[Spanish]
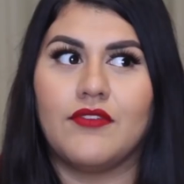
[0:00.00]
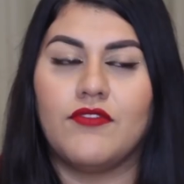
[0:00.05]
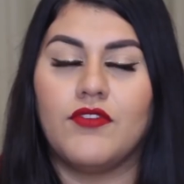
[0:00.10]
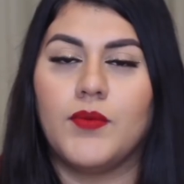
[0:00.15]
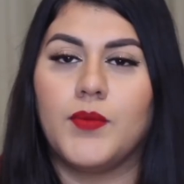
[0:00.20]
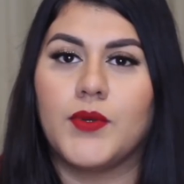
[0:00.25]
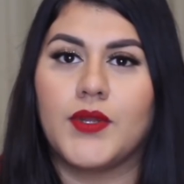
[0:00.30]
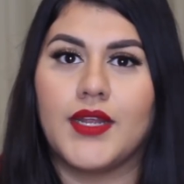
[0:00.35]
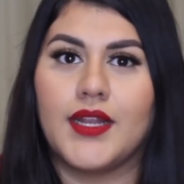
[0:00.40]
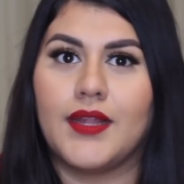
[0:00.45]

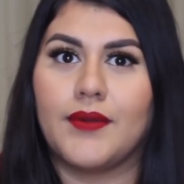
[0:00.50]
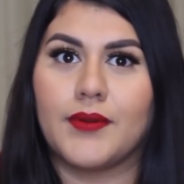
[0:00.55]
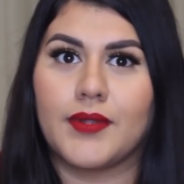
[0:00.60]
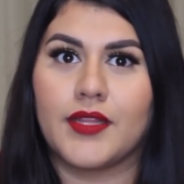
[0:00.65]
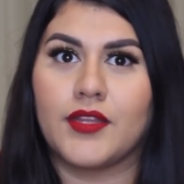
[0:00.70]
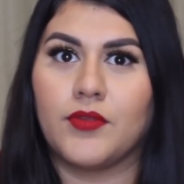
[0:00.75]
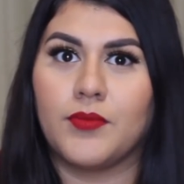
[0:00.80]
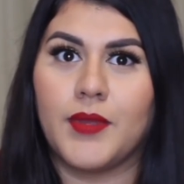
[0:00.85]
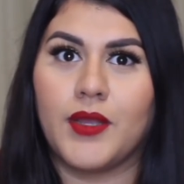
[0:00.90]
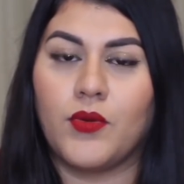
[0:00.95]
info porque la
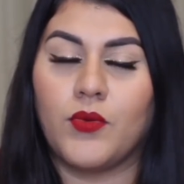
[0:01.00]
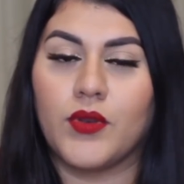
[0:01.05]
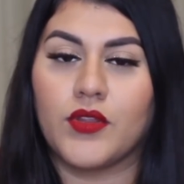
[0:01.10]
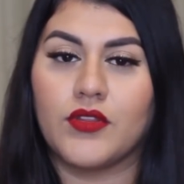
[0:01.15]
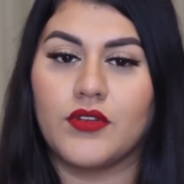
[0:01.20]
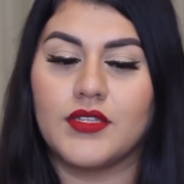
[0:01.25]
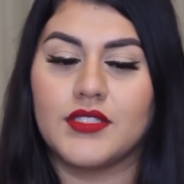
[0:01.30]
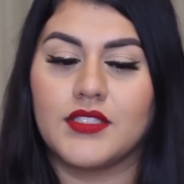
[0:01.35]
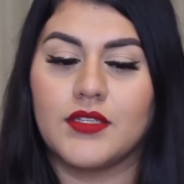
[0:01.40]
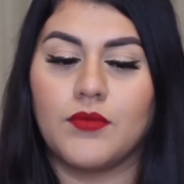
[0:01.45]
verdad no me
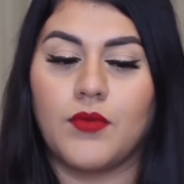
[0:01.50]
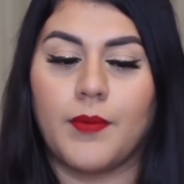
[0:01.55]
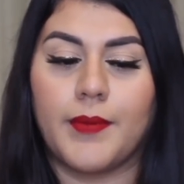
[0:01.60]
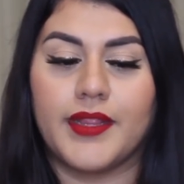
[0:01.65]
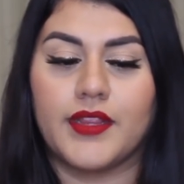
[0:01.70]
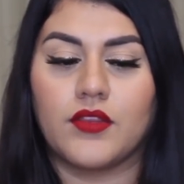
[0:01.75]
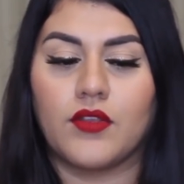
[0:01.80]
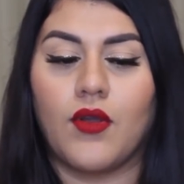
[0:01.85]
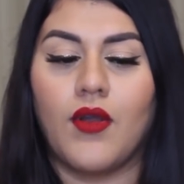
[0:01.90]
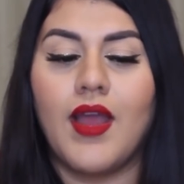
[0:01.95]
acuerdo en este
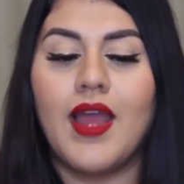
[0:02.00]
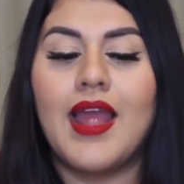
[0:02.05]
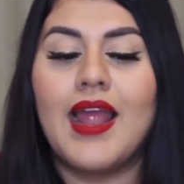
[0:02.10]
momento.